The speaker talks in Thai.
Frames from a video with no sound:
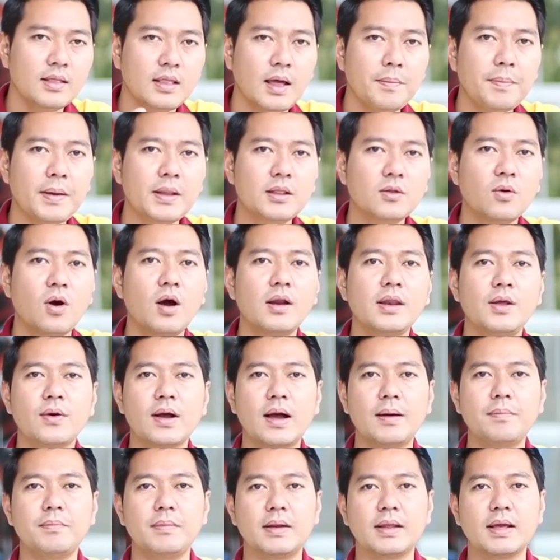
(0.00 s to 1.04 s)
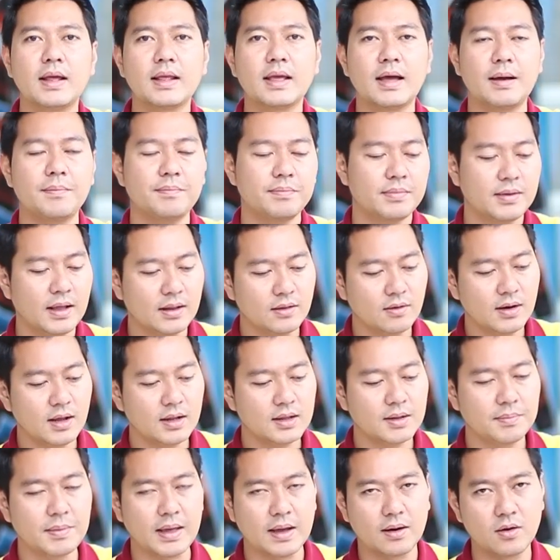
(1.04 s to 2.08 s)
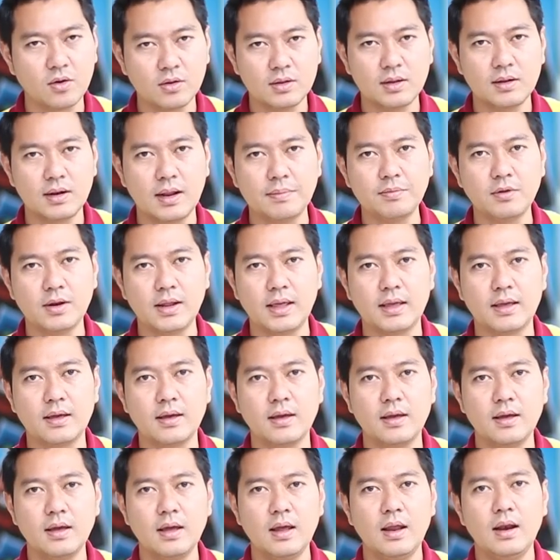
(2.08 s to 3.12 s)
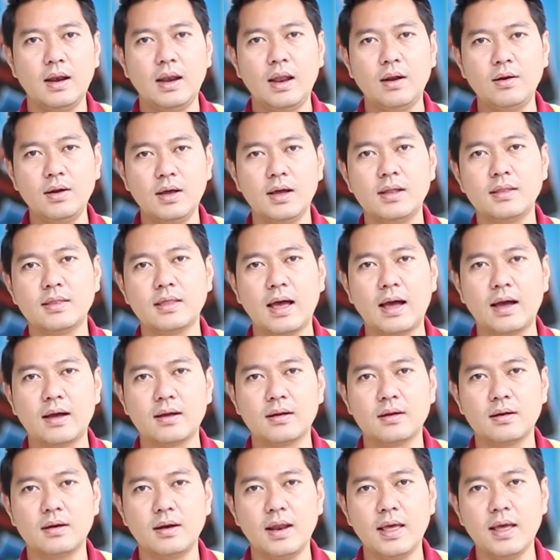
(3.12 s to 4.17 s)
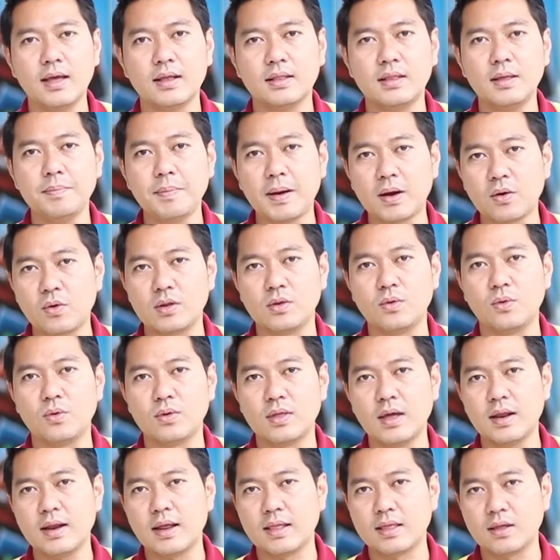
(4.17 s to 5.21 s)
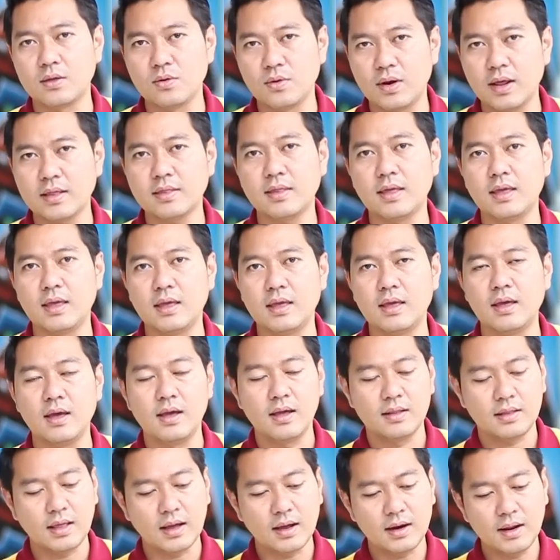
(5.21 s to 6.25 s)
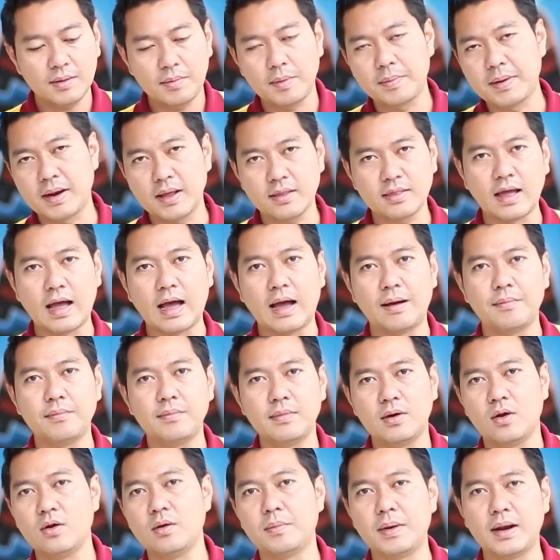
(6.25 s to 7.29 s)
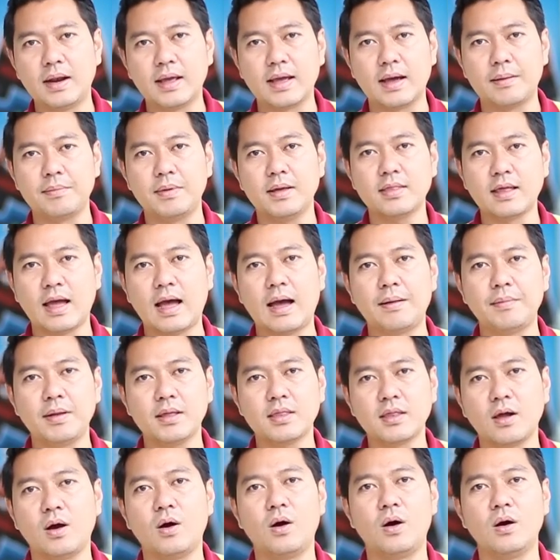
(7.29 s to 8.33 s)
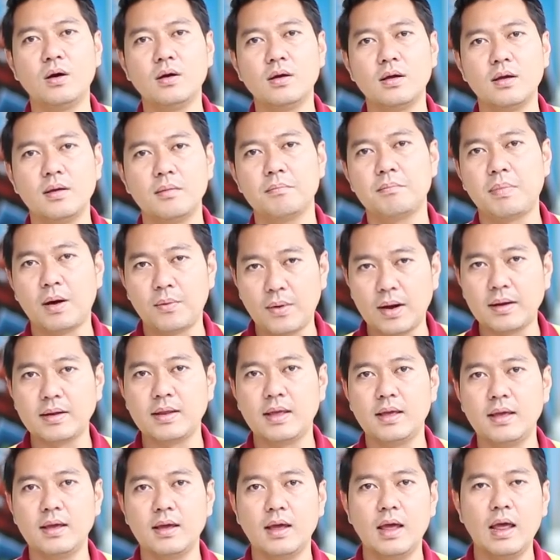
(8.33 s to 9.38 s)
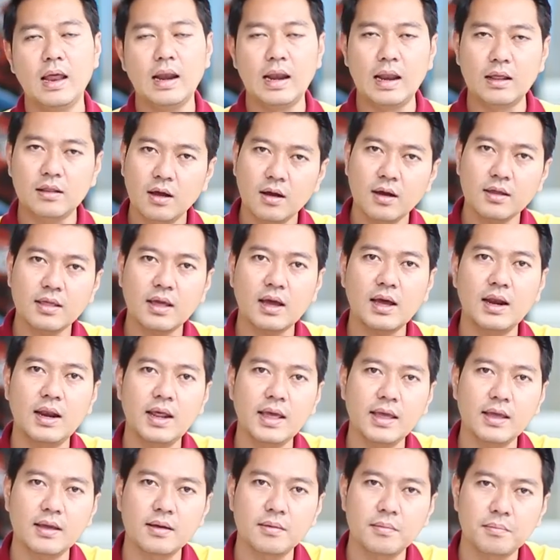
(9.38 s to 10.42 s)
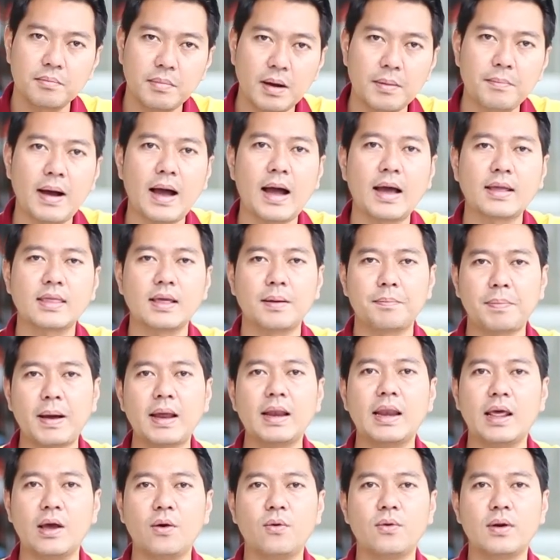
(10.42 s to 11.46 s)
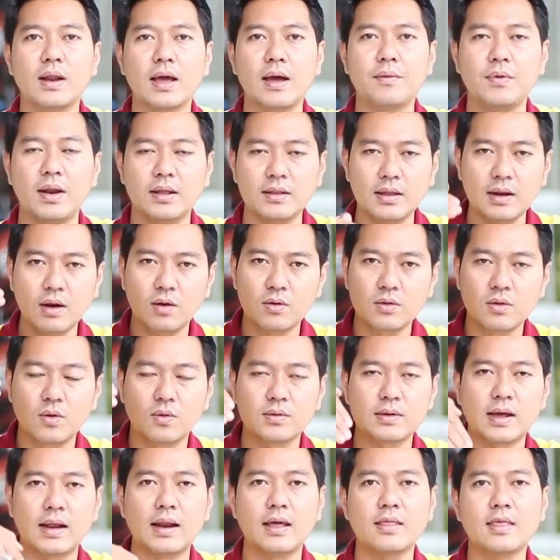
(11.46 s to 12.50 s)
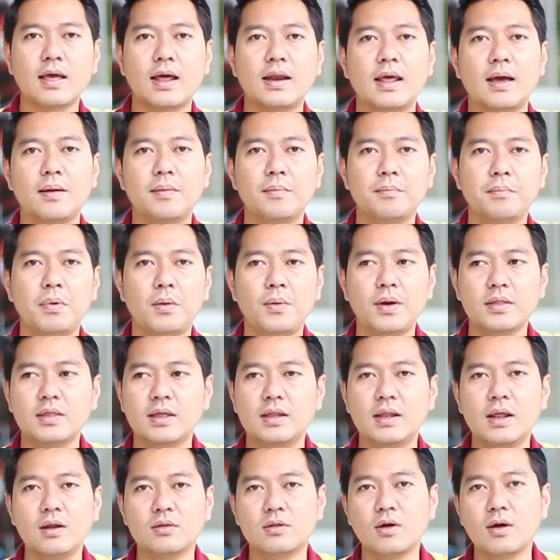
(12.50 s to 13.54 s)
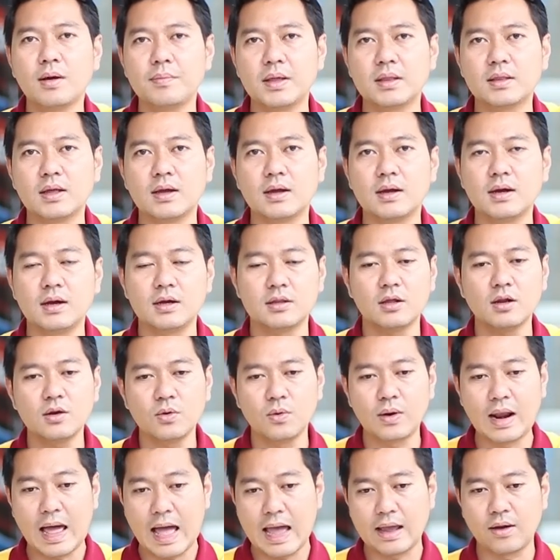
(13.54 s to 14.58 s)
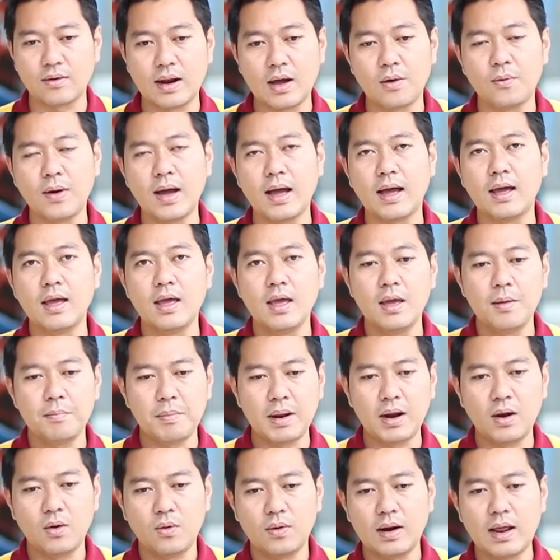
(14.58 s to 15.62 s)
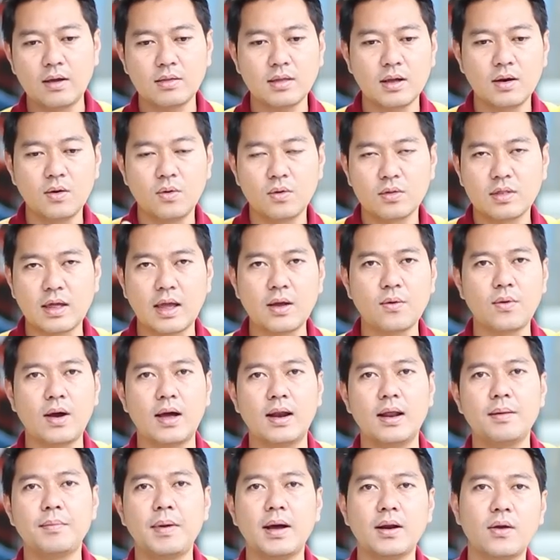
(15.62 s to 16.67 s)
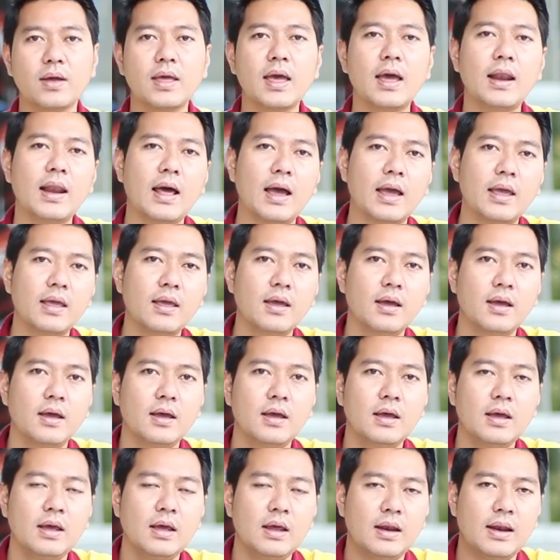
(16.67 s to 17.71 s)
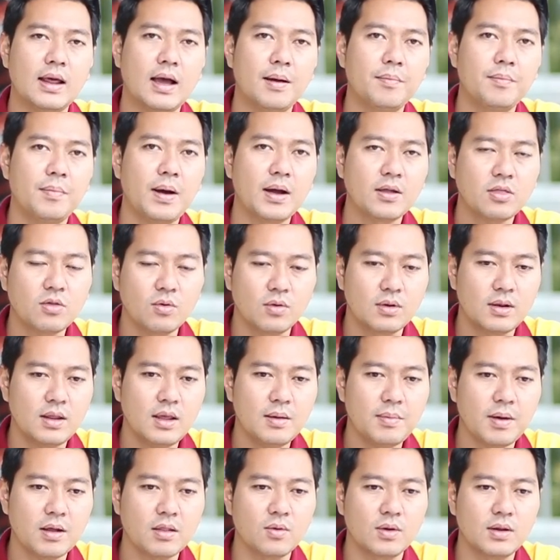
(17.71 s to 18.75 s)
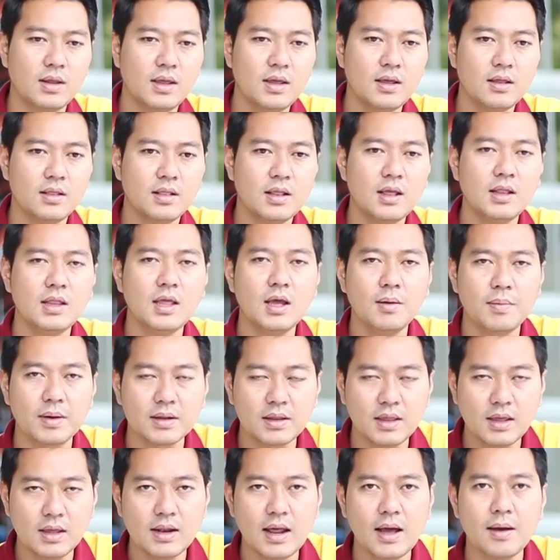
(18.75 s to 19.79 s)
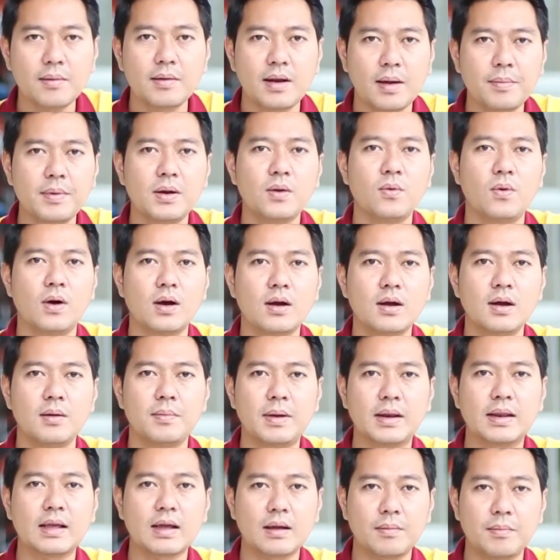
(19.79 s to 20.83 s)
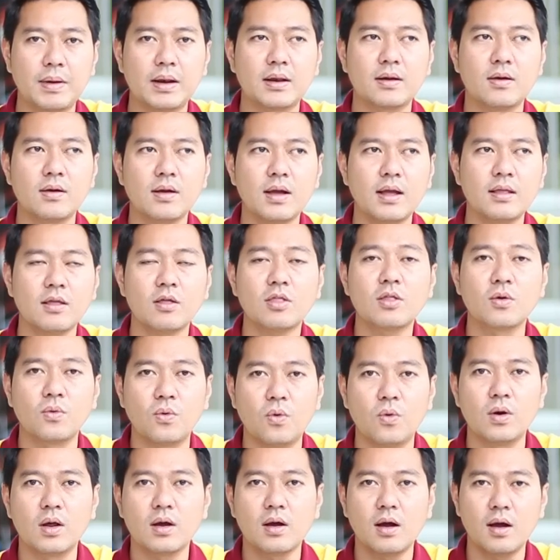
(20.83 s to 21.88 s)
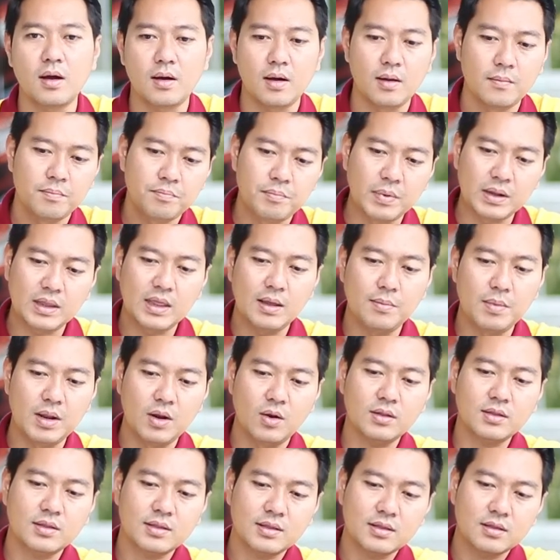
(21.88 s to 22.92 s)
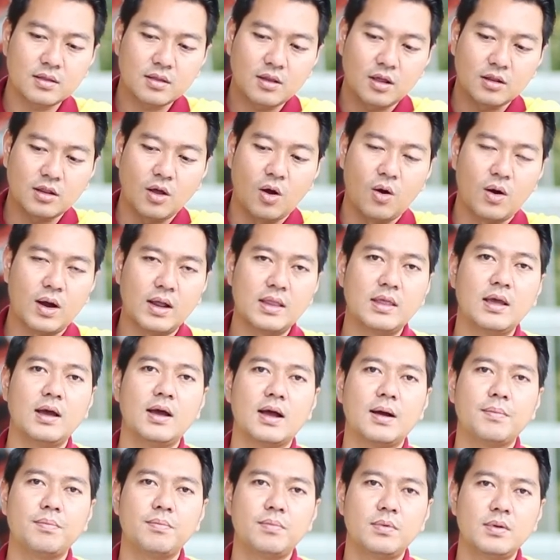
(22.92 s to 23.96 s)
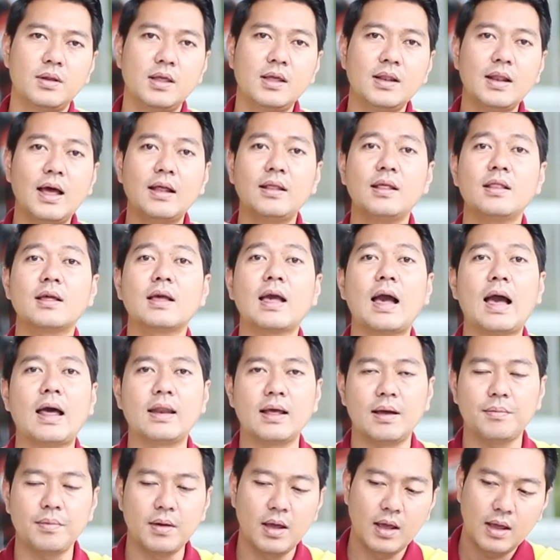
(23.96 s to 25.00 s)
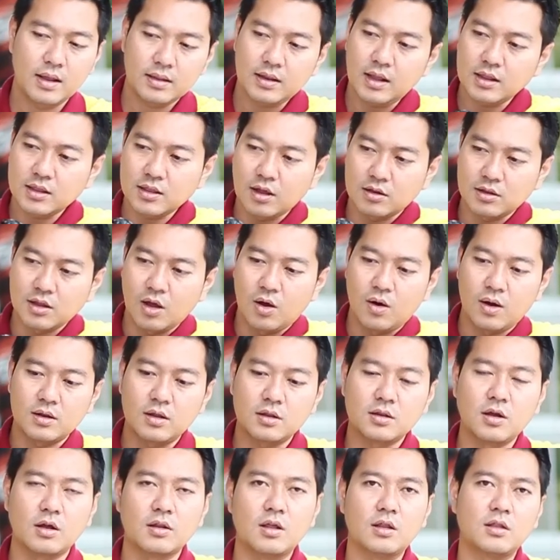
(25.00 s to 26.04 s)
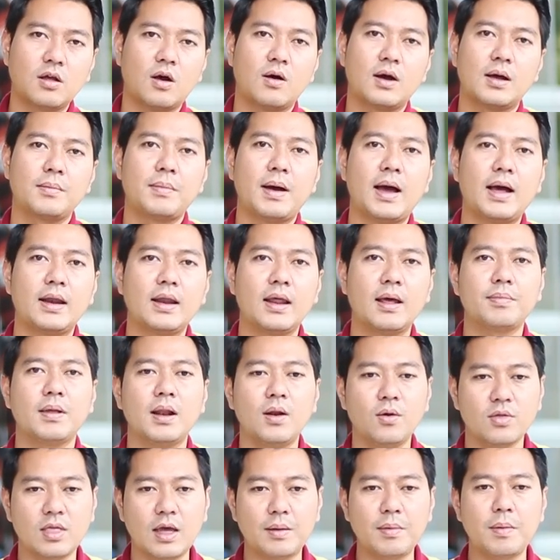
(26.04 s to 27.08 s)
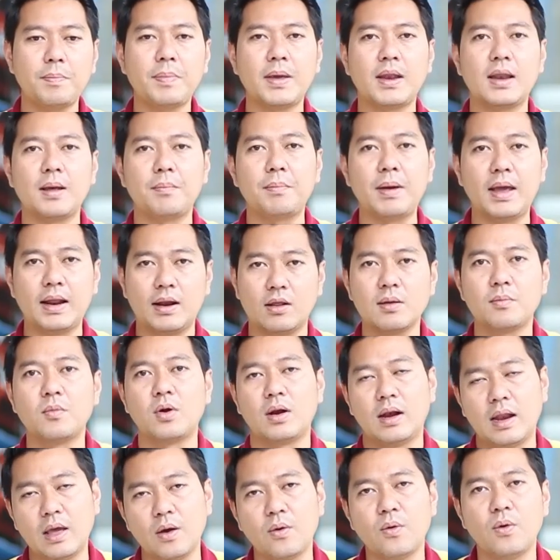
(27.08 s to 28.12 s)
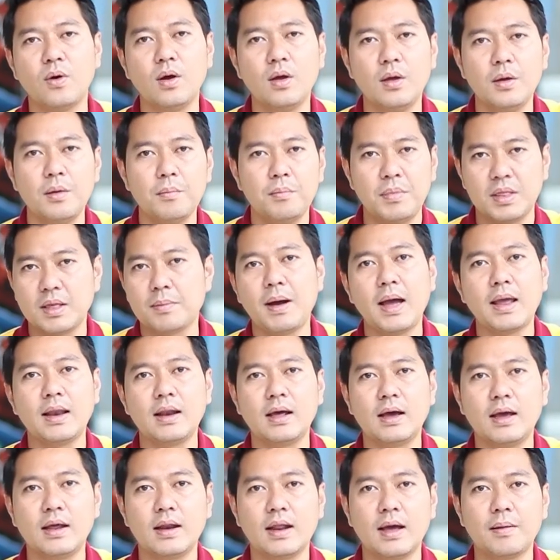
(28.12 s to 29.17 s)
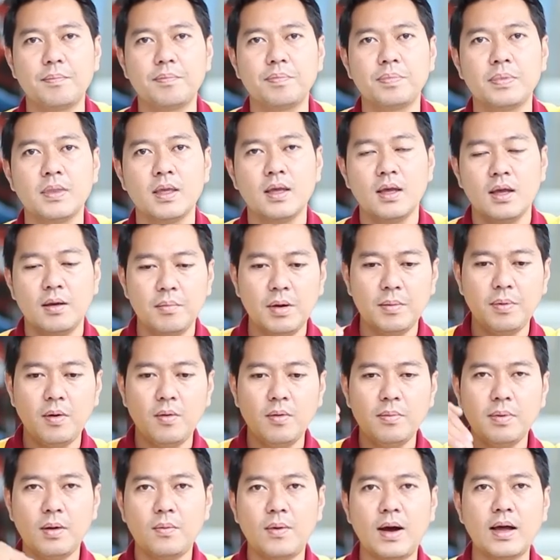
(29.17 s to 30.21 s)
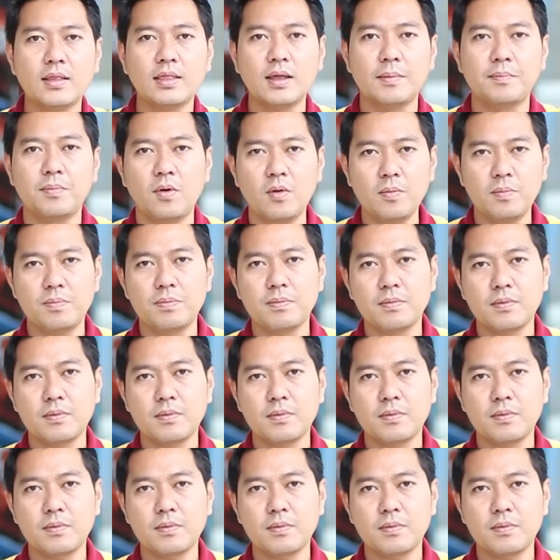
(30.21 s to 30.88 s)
ถ้าเป็นตัวออนิวครับเหมือนกันครับท่านต้องเลื่อนตำแหน่งรถเลฟบตอนิกแล้วเลื่อนจากเลขที่ปรากฏอยู่ท่านอาจจะอยู่เลข4 ท่านก็เลื่อนมาเป็นเลข3ลดลงมาเลยครับเลข3เลข2ภาวะอย่างนี้ แล้วท่านก็ใช้คันเร่งบางๆ อย่าไปเร็วนะครับ เวลาที่เราลงทางลาดชันเนี่ย เพราะว่าสิ่งที่เราต้องคำนึงถึงคือต้องดูลายของเราว่ามันลงแล้วจะลงซ้ายขวาได้มากน้อยแค่ไหนนะครับ บางจุดที่บางส่วนที่ที่เที่ยว บางที่ น่าน่าเป็นห่วงคือมันมันค่อนข้างจะสูง แล้วก็บางทีมีรถต่อต่อกันเยอะครับ ยิ่งหน้าเทศกาลเนี่ยครับท่านต่อต่อต่อต่อต่อต่อกันมาเนี่ยครับถ้าเราใช้ไม่เป็นเนี่ยเบรกเราจะหมดเร็ว มันจะไหม้เลยนะครับ เมื่อพ้นภาวะเสร็จปุ๊บ